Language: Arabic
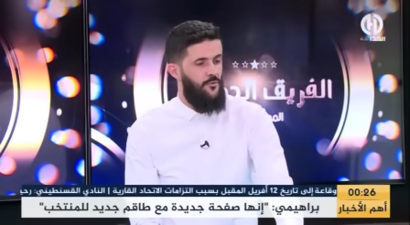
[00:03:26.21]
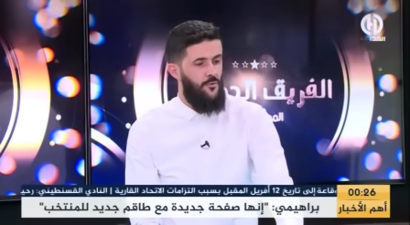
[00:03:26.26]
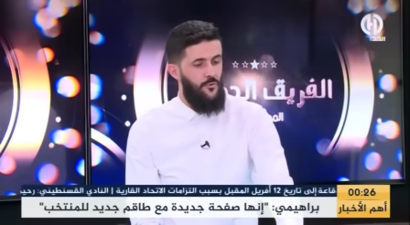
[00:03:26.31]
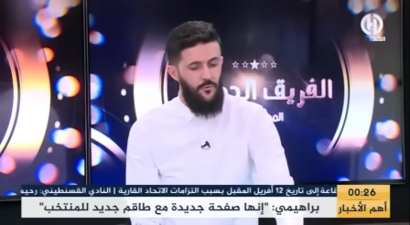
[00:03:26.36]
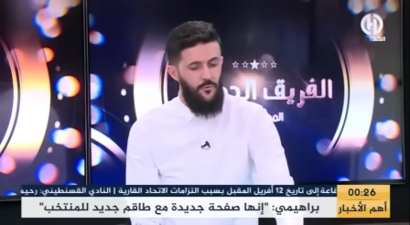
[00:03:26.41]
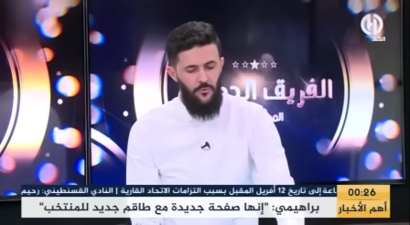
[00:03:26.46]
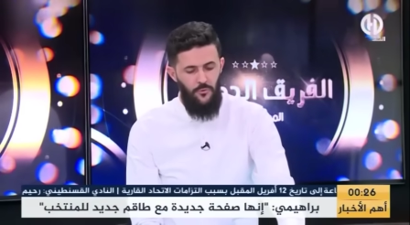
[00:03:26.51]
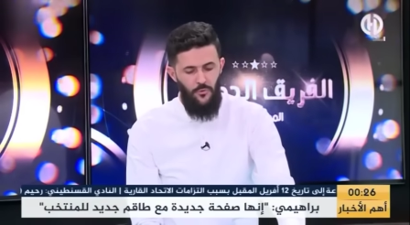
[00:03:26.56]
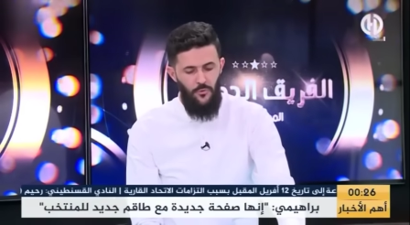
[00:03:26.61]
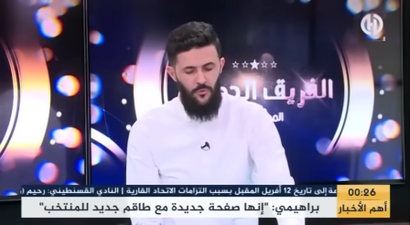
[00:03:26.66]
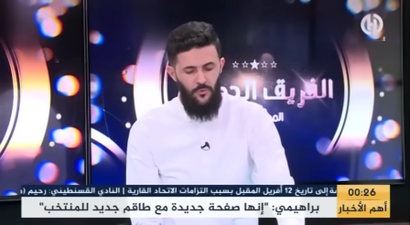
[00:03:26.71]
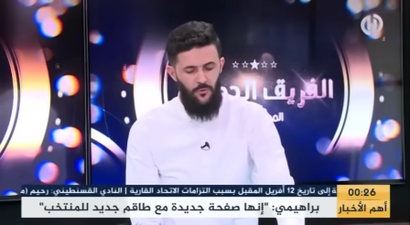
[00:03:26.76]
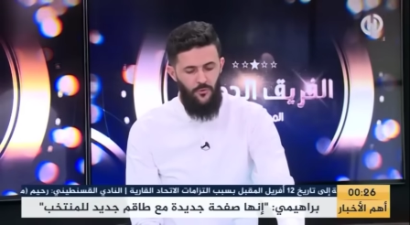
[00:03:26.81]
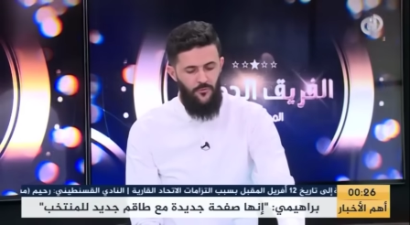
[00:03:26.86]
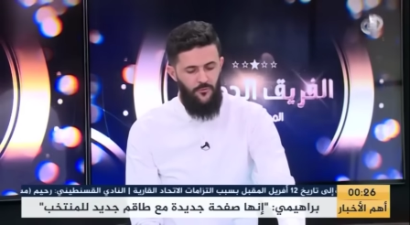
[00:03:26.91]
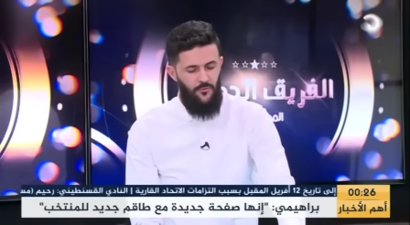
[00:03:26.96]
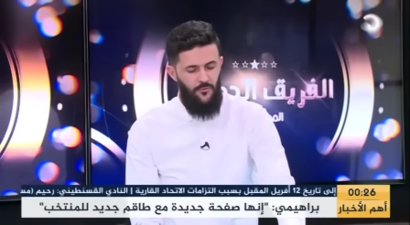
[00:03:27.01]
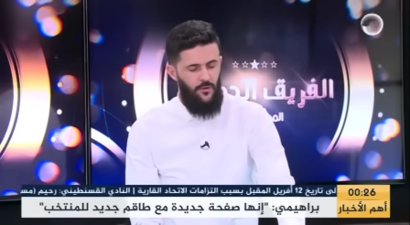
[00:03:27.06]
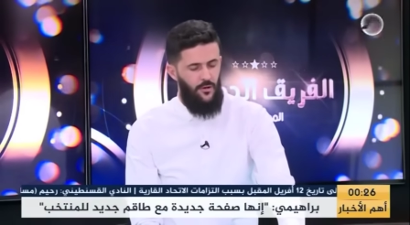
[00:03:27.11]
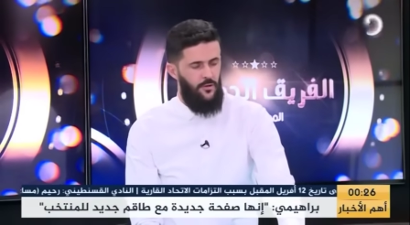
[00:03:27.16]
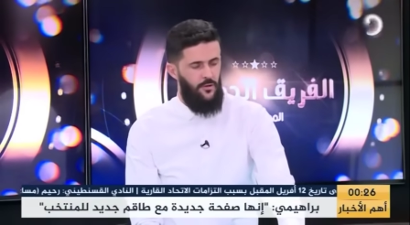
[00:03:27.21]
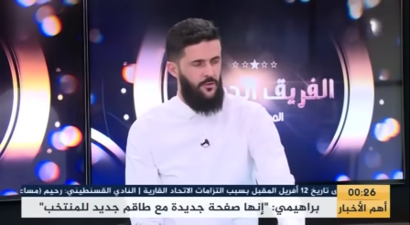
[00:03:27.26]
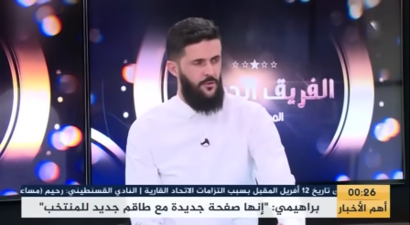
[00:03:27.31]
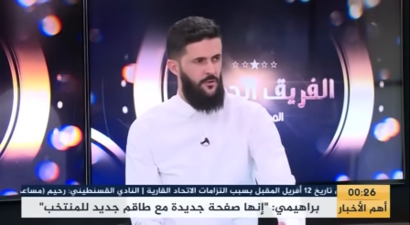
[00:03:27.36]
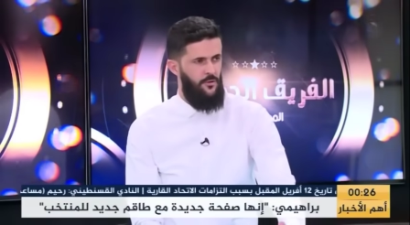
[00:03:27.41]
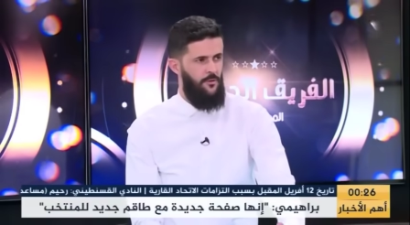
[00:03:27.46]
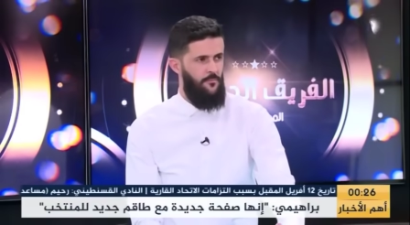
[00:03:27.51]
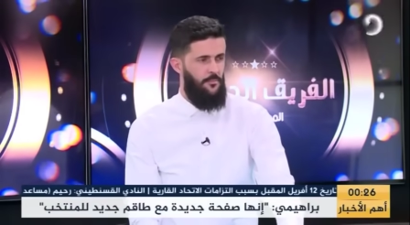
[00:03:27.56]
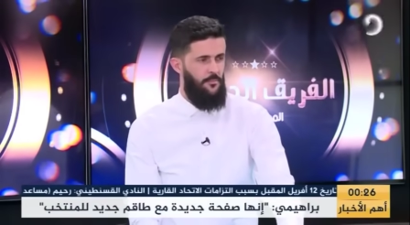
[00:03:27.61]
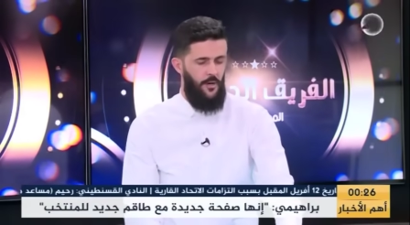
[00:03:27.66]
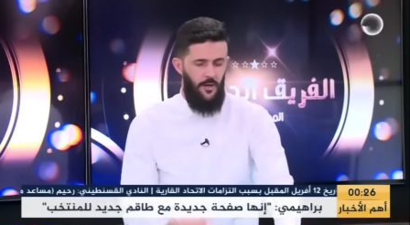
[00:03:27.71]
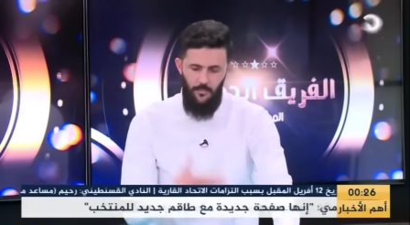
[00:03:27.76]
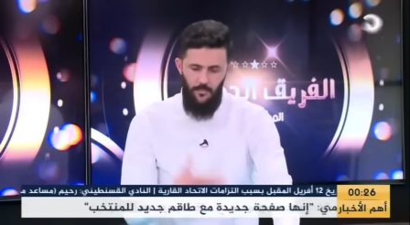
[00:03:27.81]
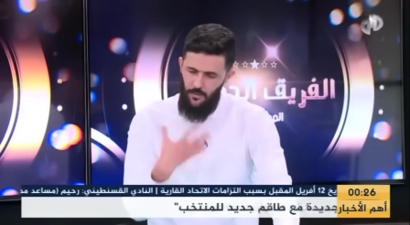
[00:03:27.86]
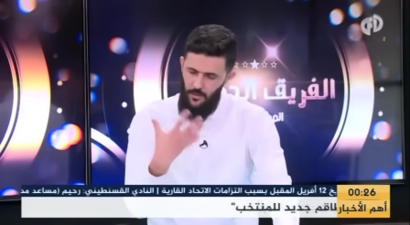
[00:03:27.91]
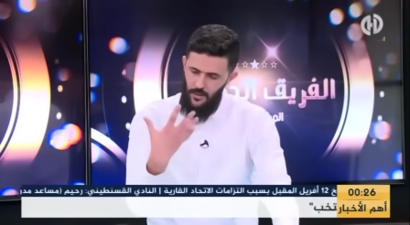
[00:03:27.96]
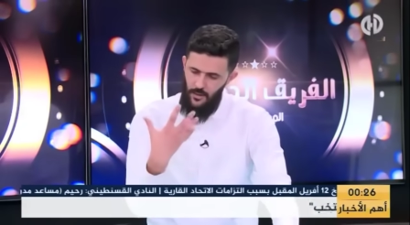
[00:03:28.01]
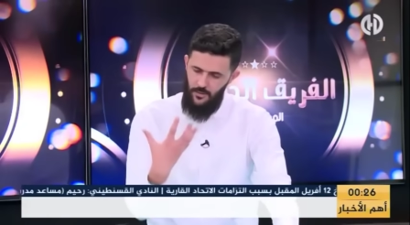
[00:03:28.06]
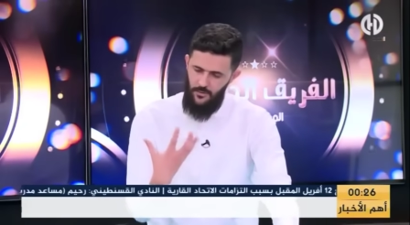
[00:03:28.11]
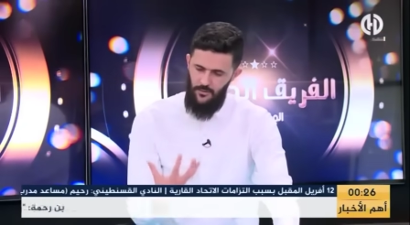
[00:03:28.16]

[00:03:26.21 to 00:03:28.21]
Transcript: نون non convocation par rapport à